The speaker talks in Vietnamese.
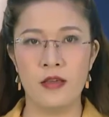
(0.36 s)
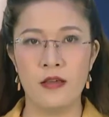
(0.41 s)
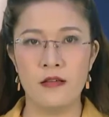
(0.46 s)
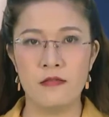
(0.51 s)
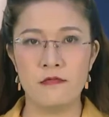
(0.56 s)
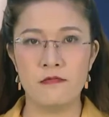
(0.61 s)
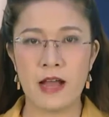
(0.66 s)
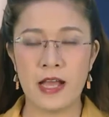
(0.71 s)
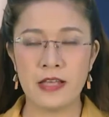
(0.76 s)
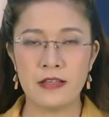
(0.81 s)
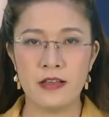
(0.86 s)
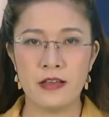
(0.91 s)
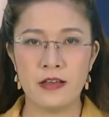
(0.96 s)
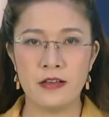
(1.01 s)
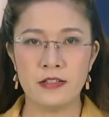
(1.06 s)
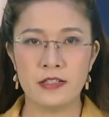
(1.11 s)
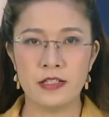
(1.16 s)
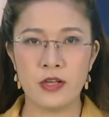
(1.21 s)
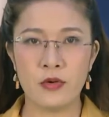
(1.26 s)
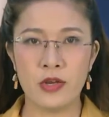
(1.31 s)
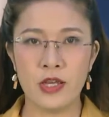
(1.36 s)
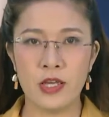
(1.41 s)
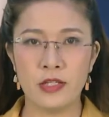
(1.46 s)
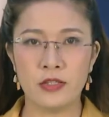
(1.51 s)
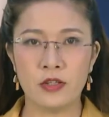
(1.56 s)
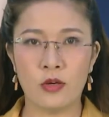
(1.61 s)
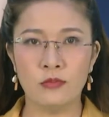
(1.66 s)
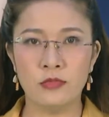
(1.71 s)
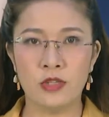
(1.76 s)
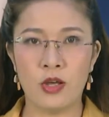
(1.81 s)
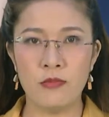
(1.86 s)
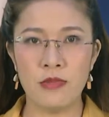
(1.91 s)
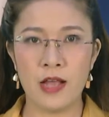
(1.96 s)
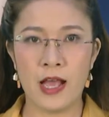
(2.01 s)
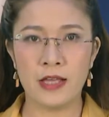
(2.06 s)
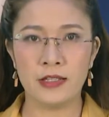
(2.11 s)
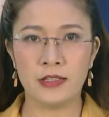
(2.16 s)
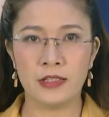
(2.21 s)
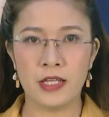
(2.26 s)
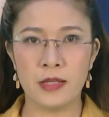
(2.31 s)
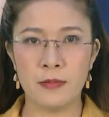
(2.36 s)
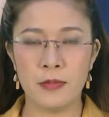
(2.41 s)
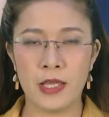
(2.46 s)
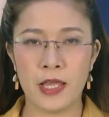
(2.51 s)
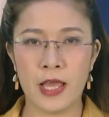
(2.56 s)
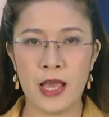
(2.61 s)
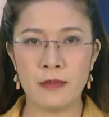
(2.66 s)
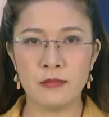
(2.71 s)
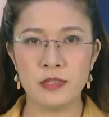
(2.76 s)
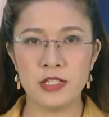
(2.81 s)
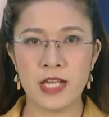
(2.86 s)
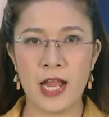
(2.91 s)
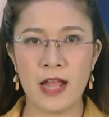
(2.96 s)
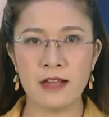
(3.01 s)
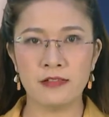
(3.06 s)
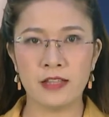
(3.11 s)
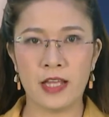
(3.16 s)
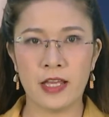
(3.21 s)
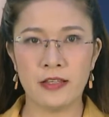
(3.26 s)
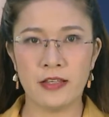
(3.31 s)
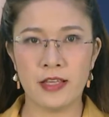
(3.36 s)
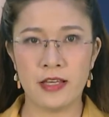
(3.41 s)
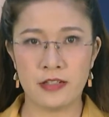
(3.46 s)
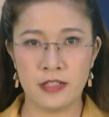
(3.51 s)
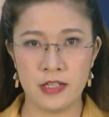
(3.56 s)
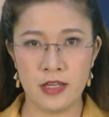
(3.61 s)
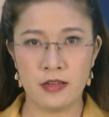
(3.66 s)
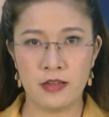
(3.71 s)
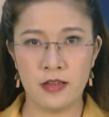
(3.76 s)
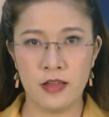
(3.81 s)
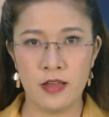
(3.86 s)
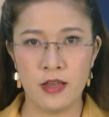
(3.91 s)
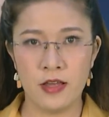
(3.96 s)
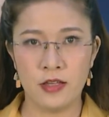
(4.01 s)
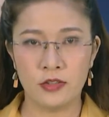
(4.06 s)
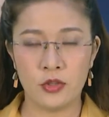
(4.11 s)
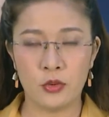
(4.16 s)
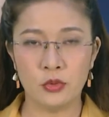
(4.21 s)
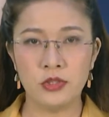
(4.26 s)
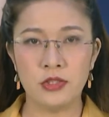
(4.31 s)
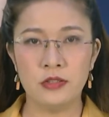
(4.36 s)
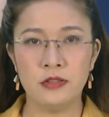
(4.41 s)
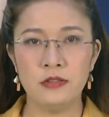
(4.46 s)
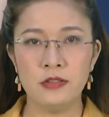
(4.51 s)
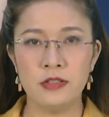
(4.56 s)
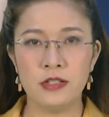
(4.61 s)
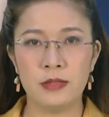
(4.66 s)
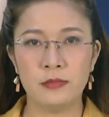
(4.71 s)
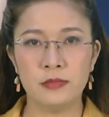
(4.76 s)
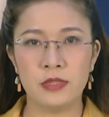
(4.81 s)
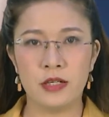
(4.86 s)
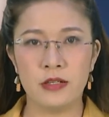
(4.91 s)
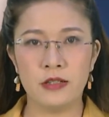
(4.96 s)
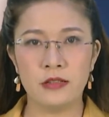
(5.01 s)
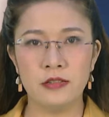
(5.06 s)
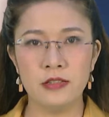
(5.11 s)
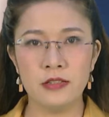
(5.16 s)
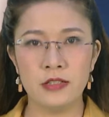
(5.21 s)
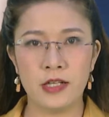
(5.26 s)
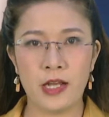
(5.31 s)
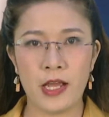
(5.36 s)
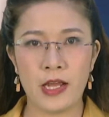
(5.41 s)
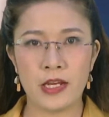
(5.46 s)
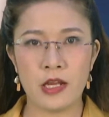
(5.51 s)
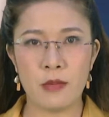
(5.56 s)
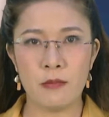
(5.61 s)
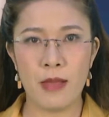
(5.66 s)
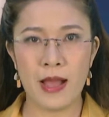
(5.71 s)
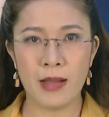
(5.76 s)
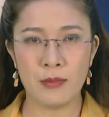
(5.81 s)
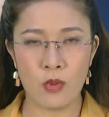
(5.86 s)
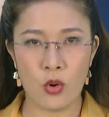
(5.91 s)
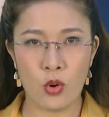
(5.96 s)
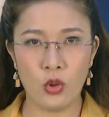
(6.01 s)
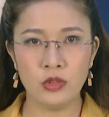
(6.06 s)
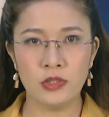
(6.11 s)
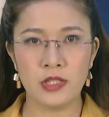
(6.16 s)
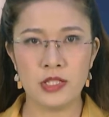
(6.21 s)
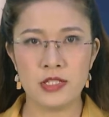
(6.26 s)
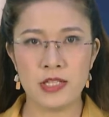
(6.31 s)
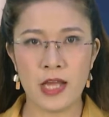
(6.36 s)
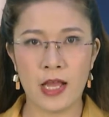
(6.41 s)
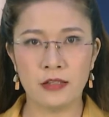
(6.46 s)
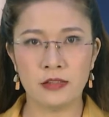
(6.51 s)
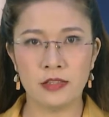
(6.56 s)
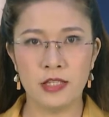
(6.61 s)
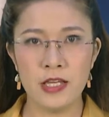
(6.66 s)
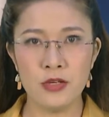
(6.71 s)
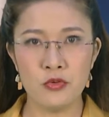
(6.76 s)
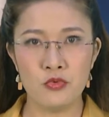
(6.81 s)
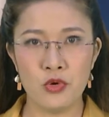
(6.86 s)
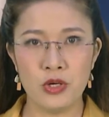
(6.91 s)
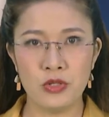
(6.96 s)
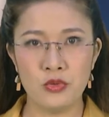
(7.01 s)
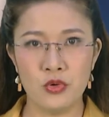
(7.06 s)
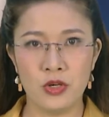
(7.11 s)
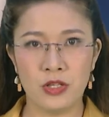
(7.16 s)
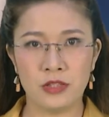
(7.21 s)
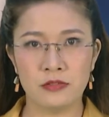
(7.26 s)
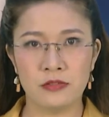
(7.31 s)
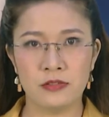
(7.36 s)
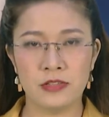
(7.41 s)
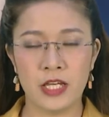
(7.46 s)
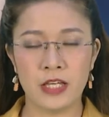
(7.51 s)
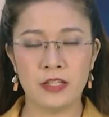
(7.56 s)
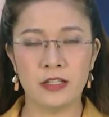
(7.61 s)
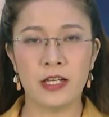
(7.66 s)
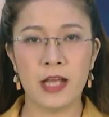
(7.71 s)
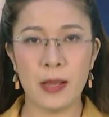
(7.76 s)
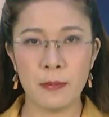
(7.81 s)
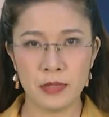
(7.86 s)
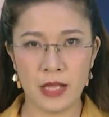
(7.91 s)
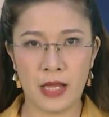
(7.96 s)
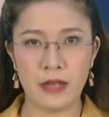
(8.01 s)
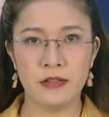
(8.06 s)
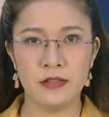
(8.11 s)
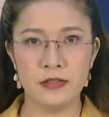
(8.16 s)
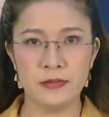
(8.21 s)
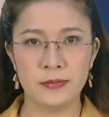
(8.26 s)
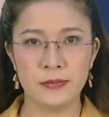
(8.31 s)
Vài giờ sau khi Tổng thống Haiti bị ám sát tại nhà riêng, Thủ tướng lâm thời nước này đã ban bố tình trạng thiết quân luật trên khắp cả nước.